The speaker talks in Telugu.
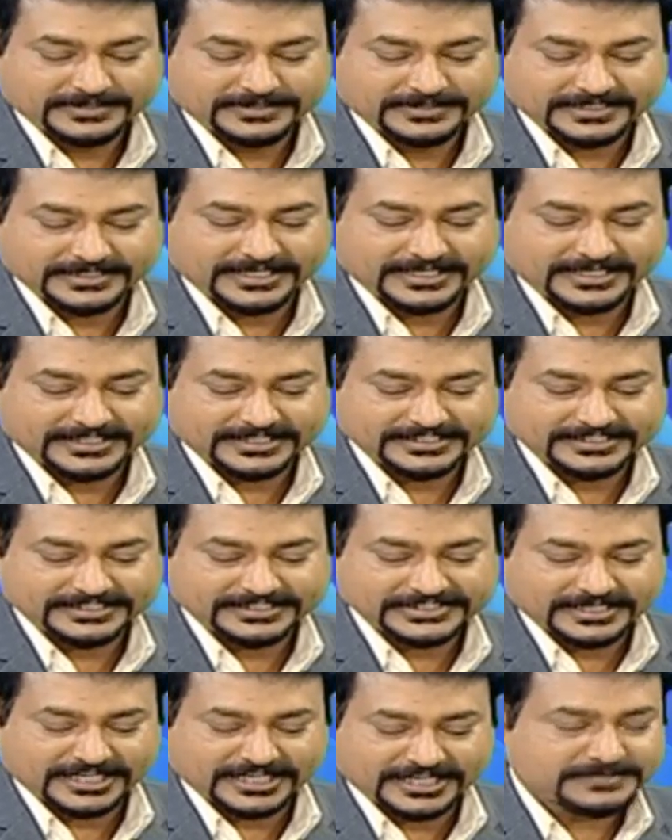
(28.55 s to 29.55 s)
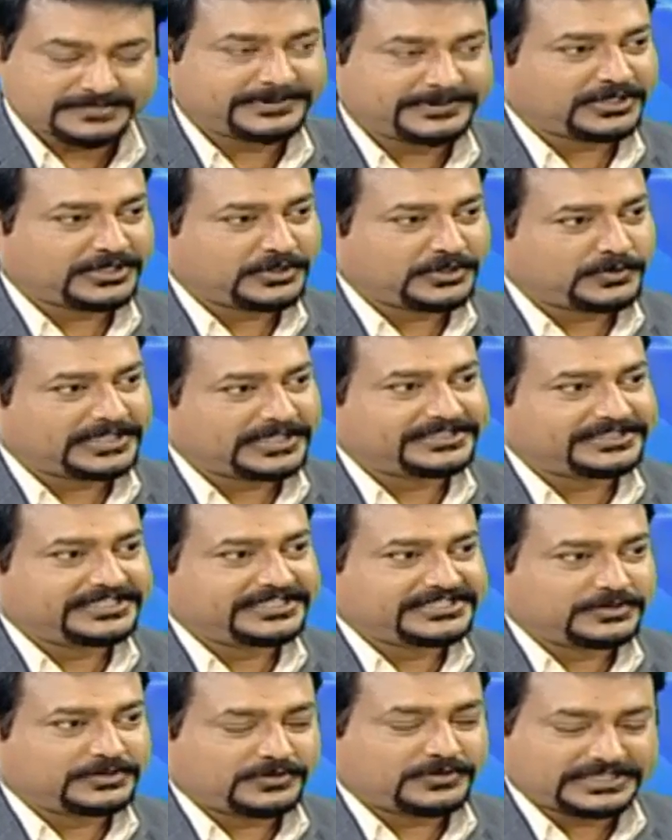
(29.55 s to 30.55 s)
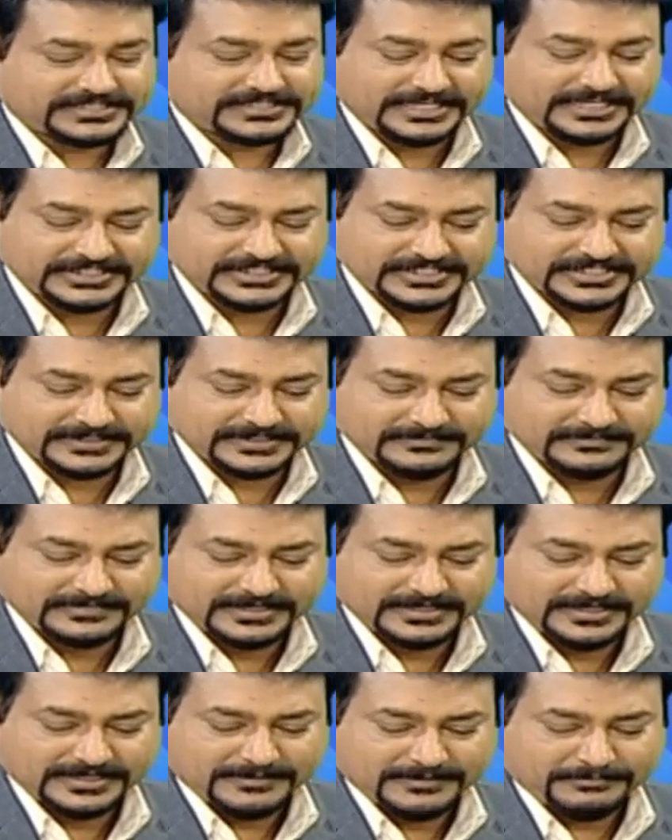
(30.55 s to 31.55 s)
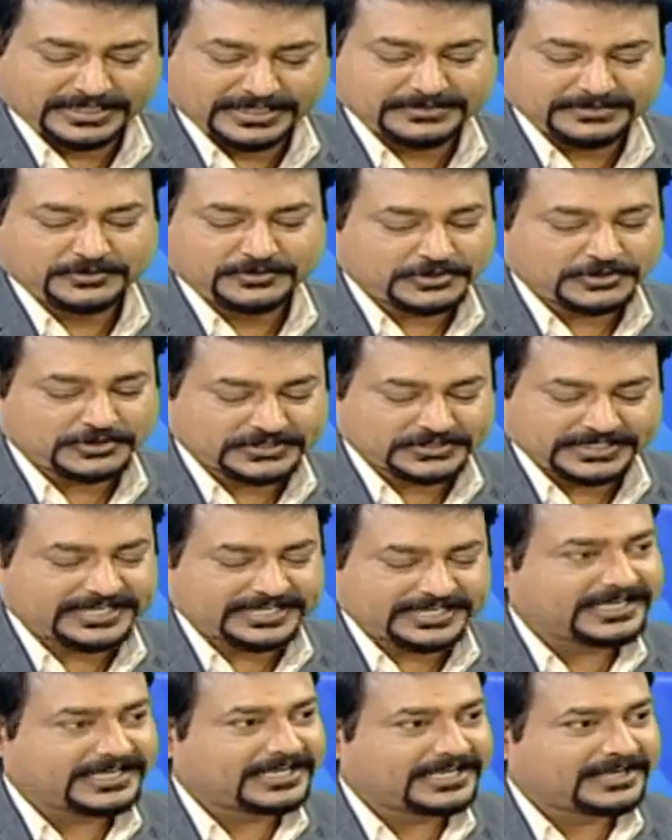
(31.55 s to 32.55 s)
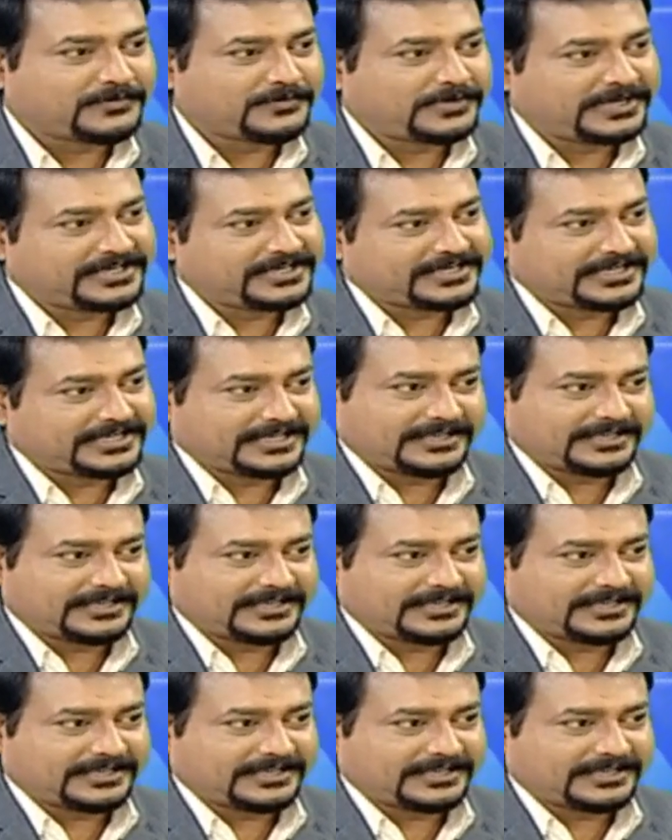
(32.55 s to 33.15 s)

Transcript: నిరాహార దీక్ష హాస్పిటల్లో కూడా దీక్షను కొనసాగించడం పదమూడు రోజులకి వాళ్ళకి